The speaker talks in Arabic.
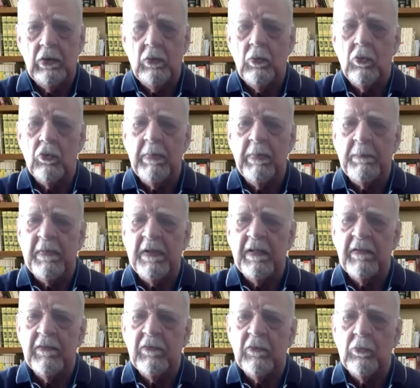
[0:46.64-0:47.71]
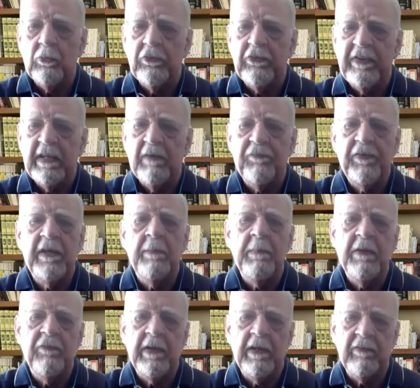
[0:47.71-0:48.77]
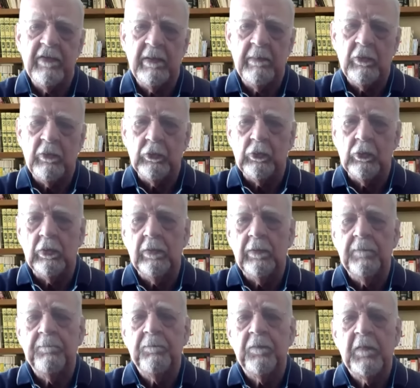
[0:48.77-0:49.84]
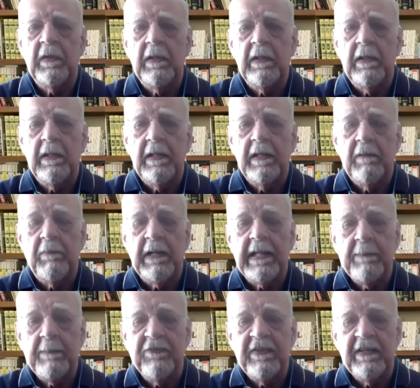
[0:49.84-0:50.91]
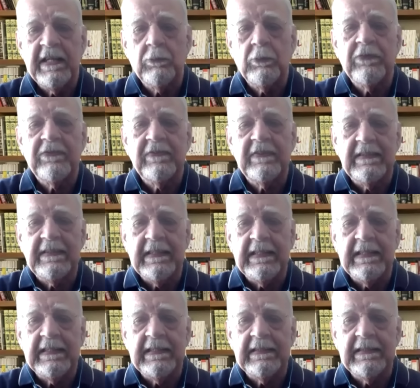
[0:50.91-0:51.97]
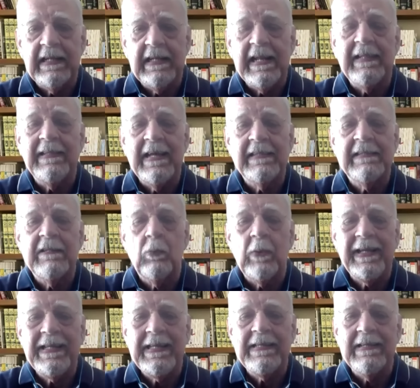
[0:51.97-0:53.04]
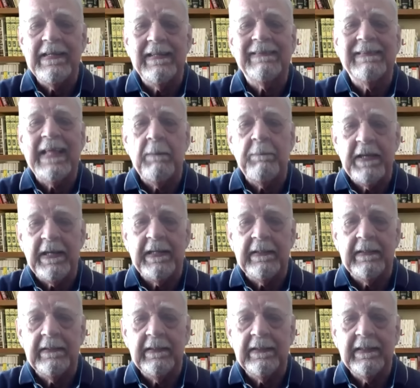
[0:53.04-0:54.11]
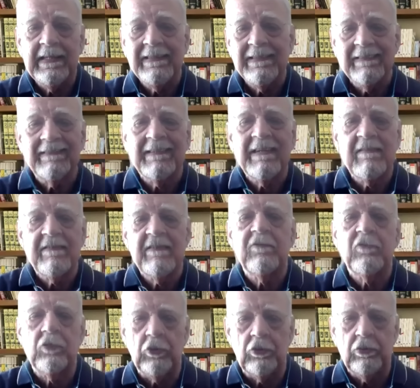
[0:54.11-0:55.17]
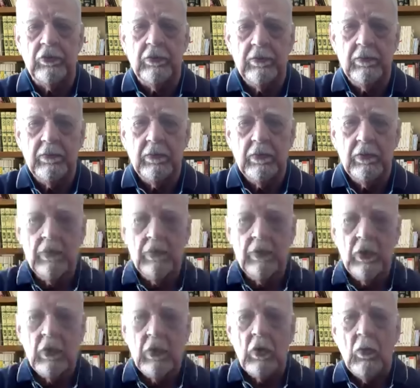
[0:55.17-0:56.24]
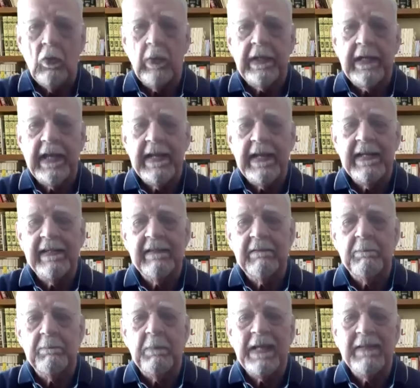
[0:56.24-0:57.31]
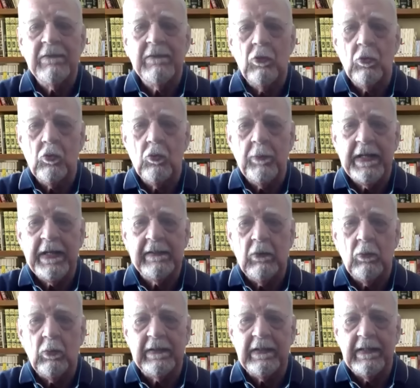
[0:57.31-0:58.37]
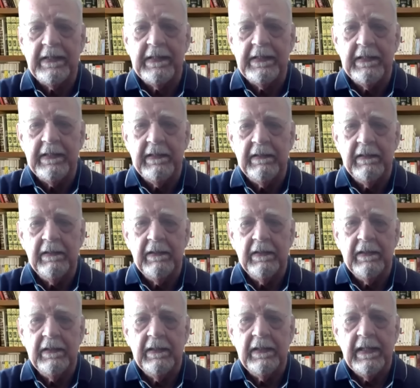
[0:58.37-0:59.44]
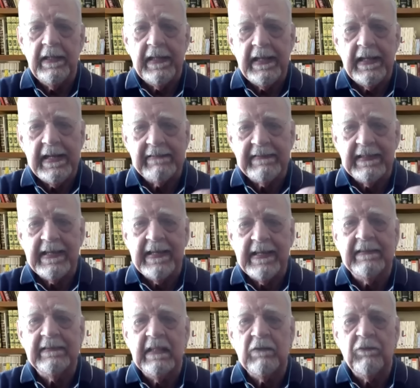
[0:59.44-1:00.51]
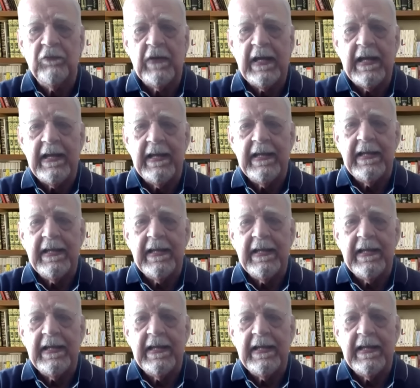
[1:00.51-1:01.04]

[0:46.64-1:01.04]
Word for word: وربما سيء فهمي في هذا الموضوع بالخمسينات والستينات الأداة الوحيدة للتعبئة كانت الترانزستور وكانت بعض الحكومات الوطنية التي كانت تدفع